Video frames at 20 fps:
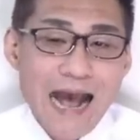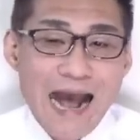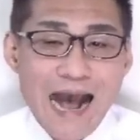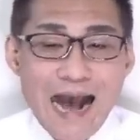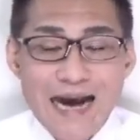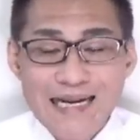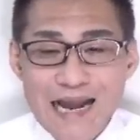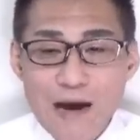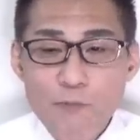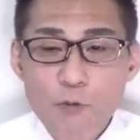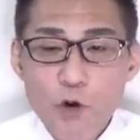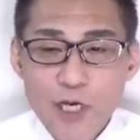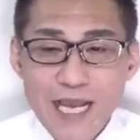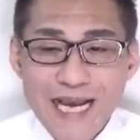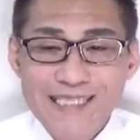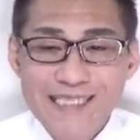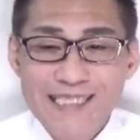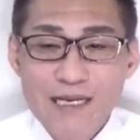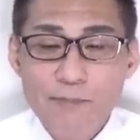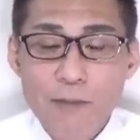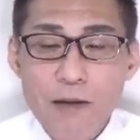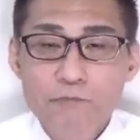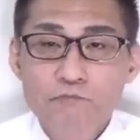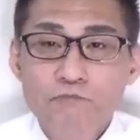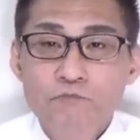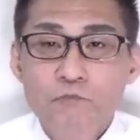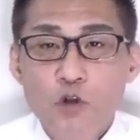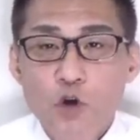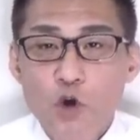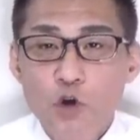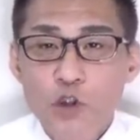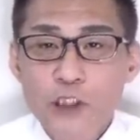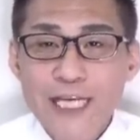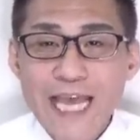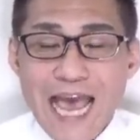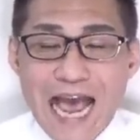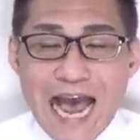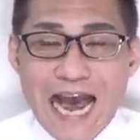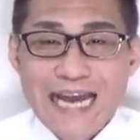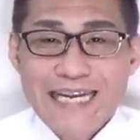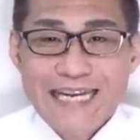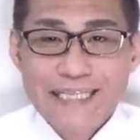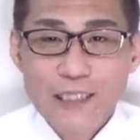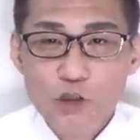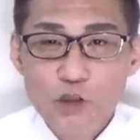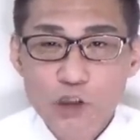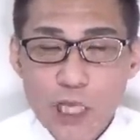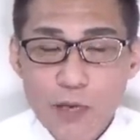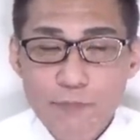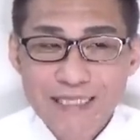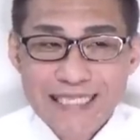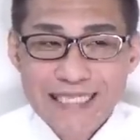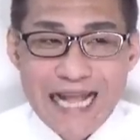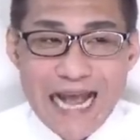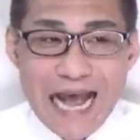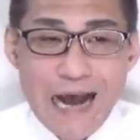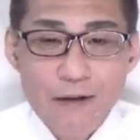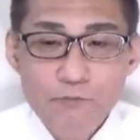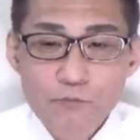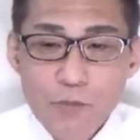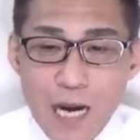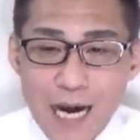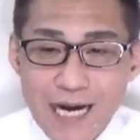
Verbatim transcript: アナモニアン様、ご支援ありがとうございました。